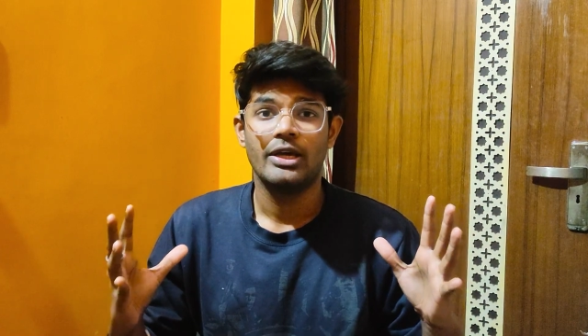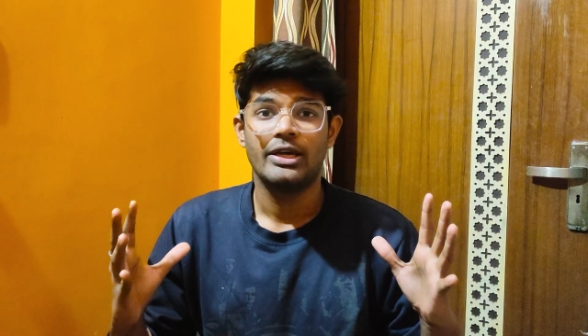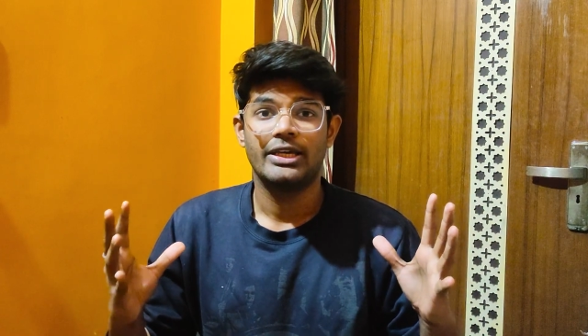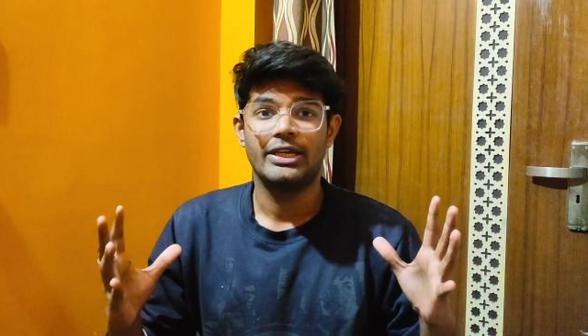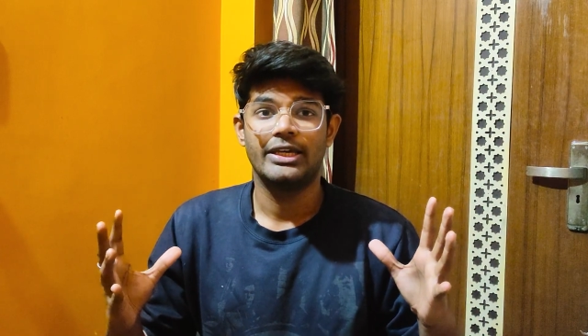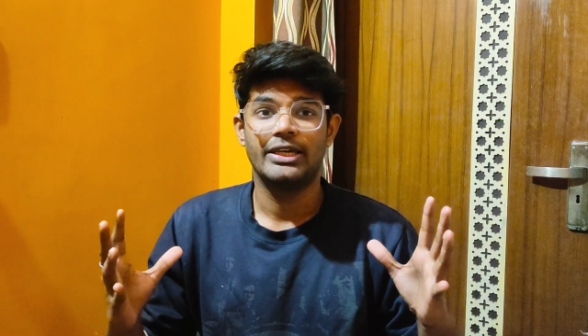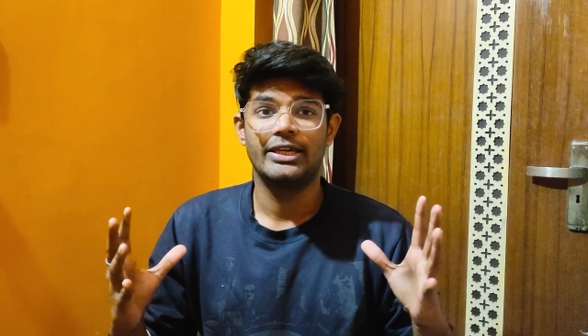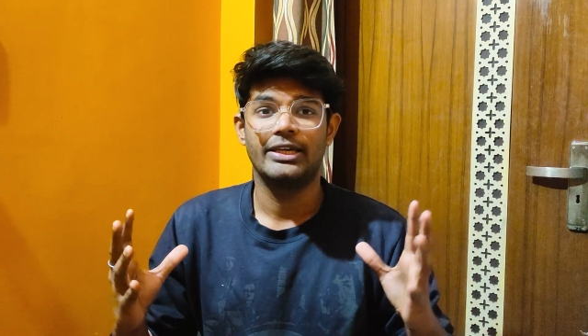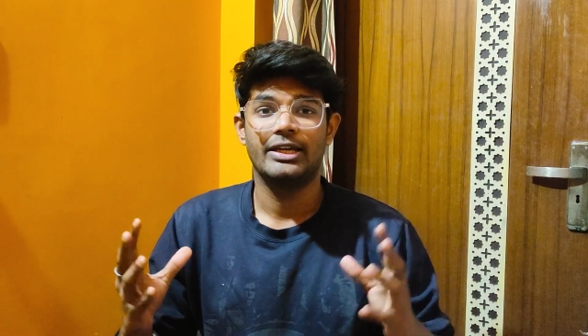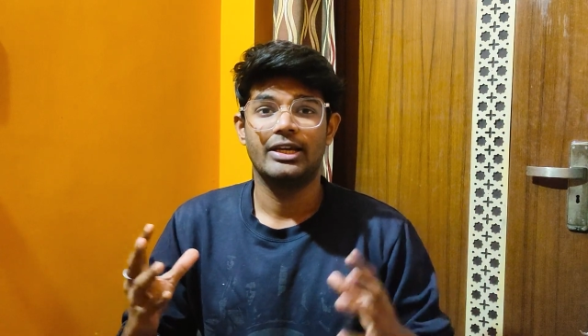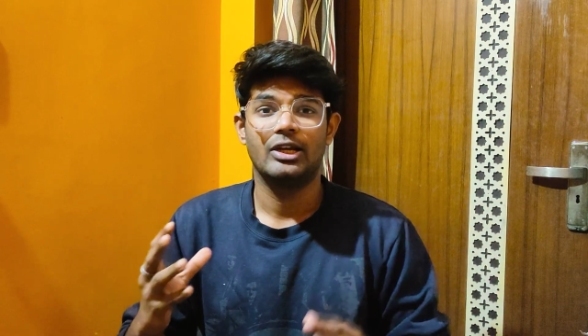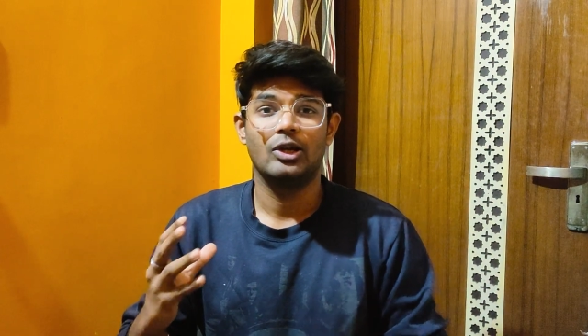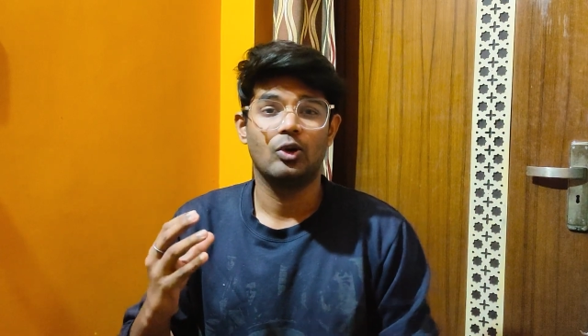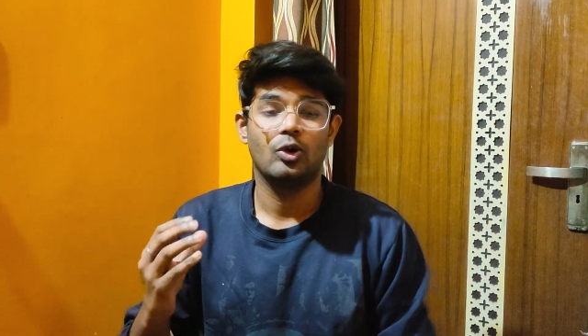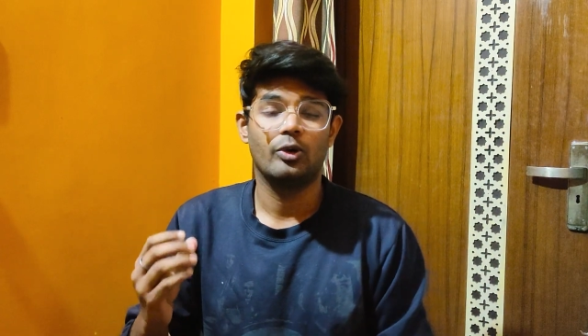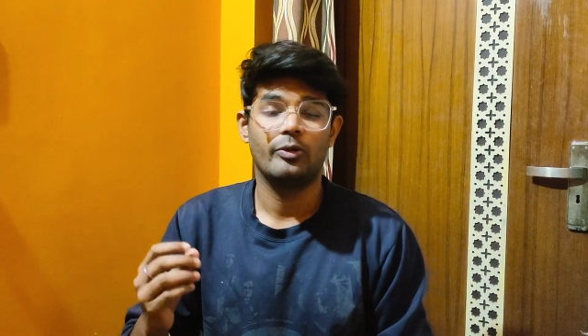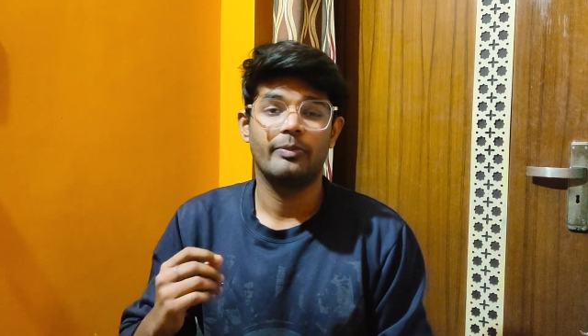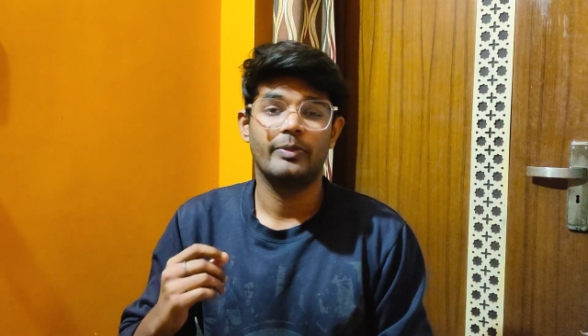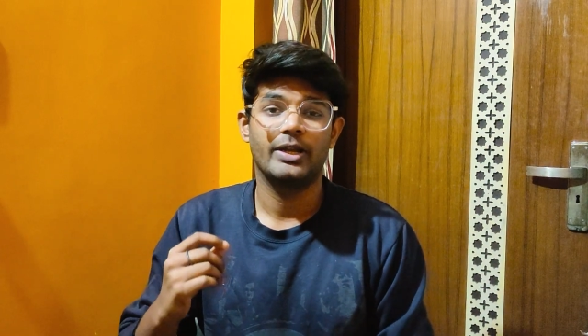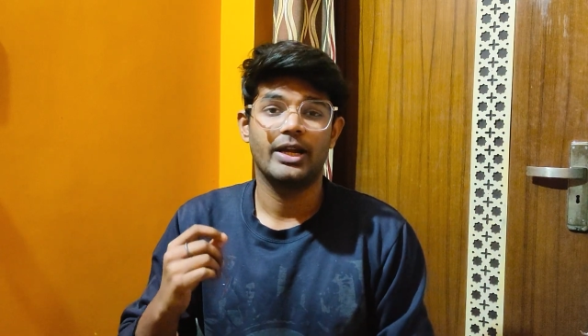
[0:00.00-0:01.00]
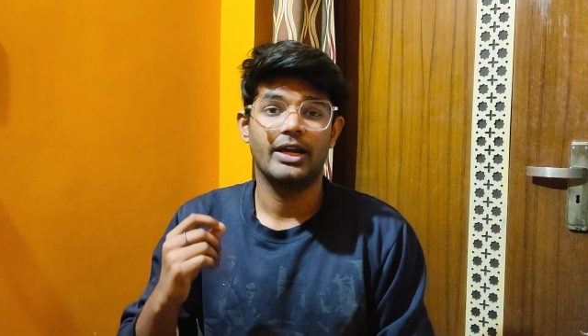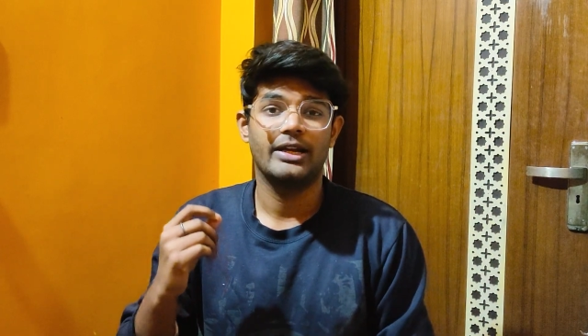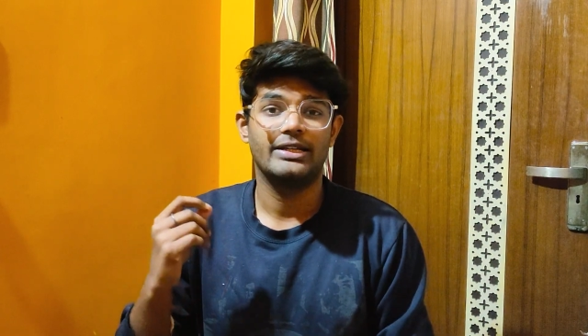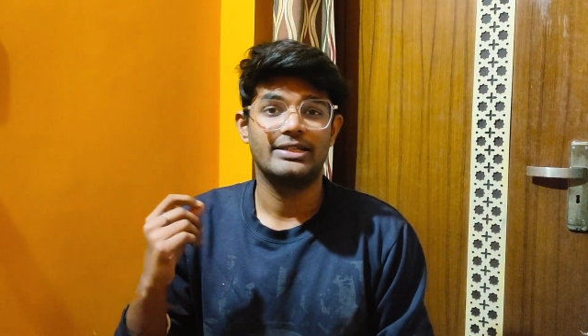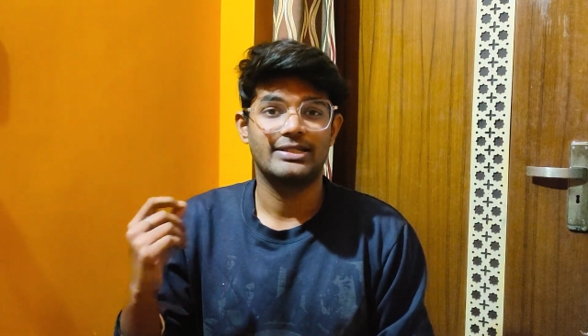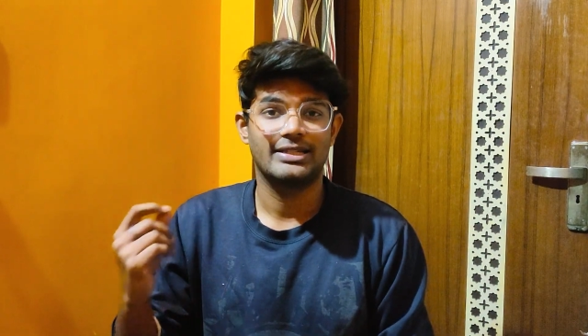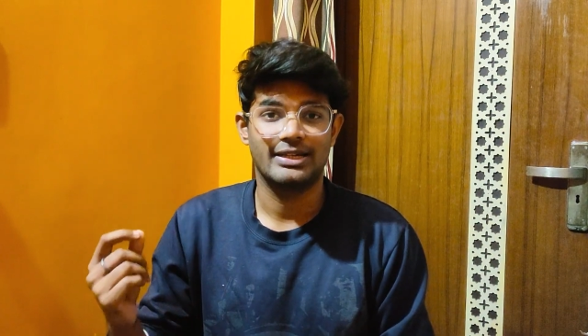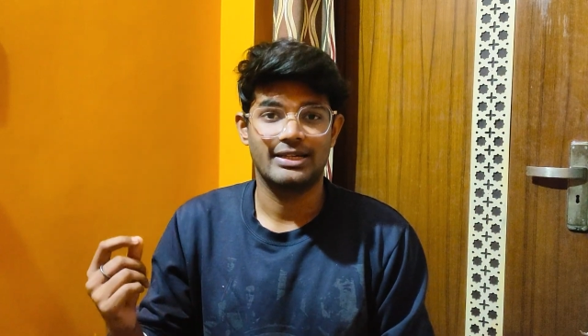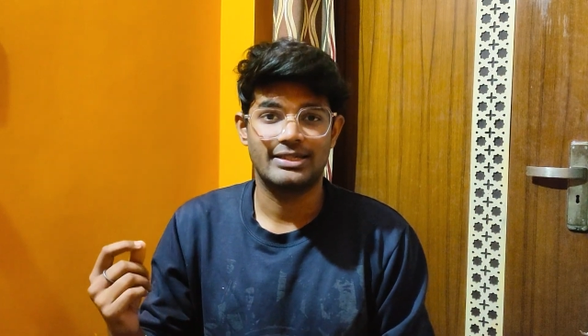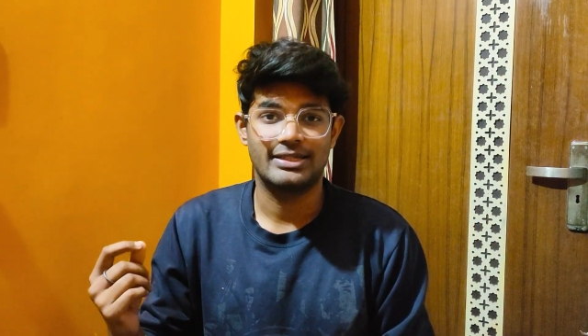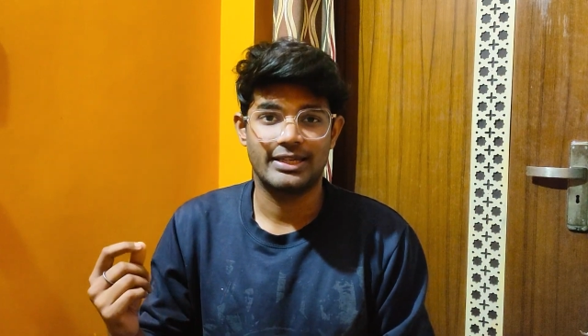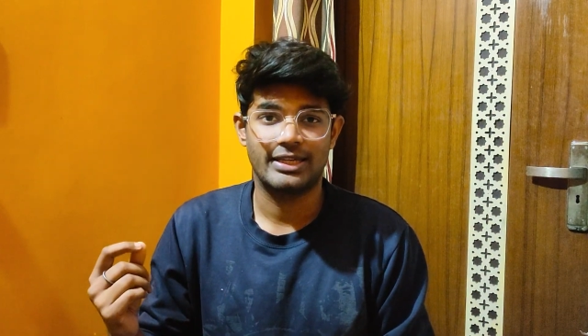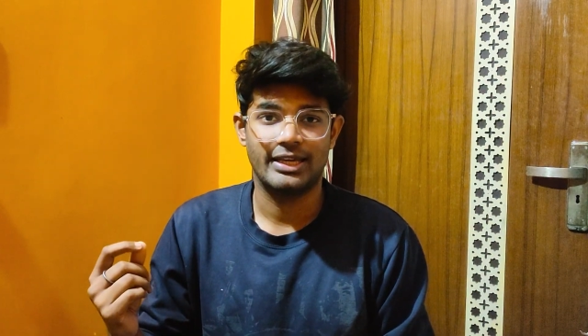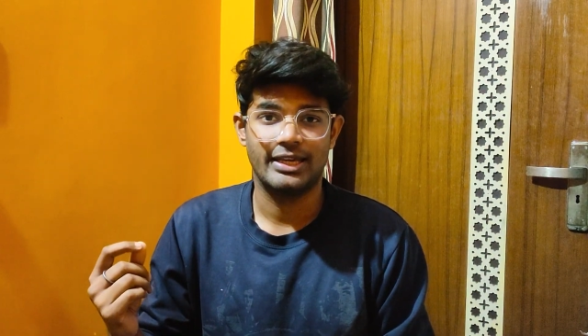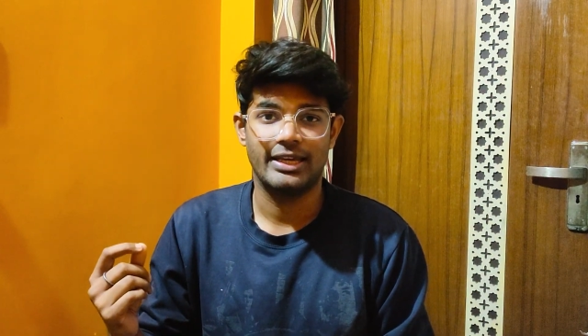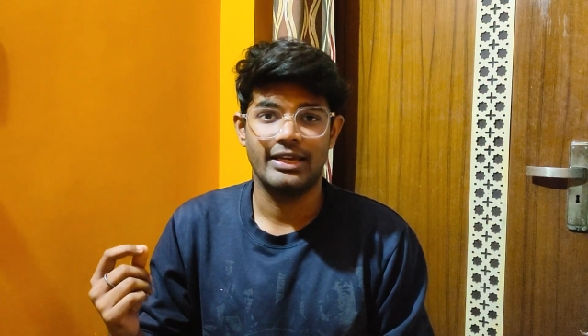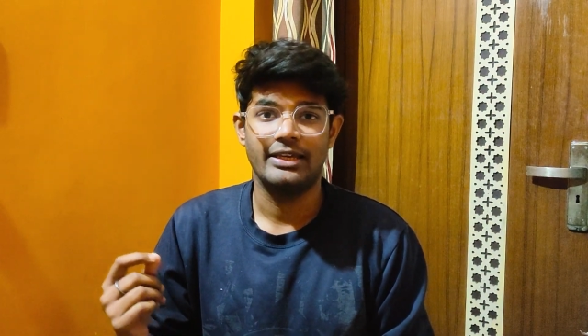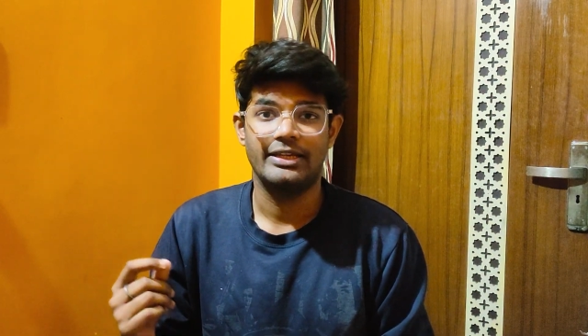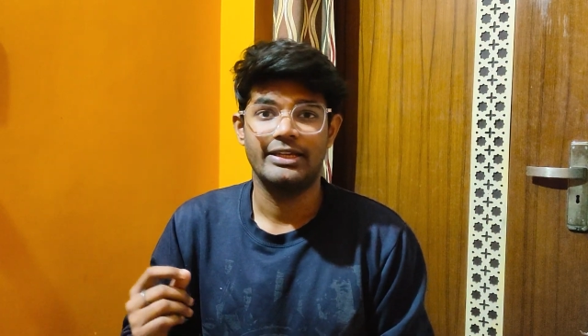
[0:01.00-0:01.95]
कि लोग बिना रिसर्च के